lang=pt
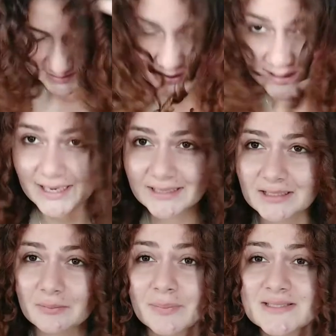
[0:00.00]
passei
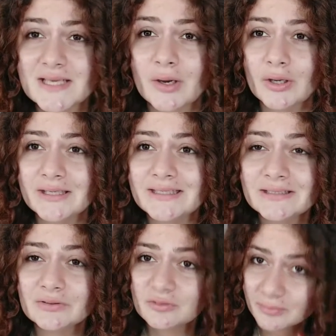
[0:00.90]
nada, não passei
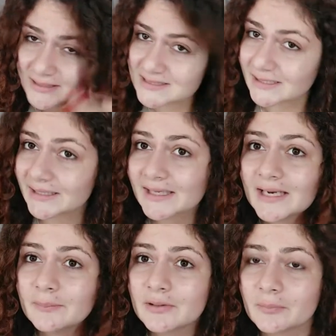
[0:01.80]
olhinho, não passei
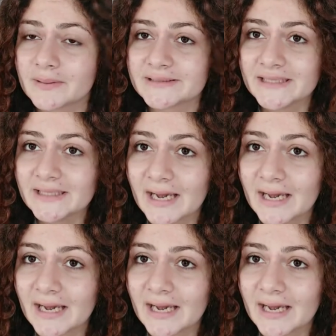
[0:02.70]
creme, não passei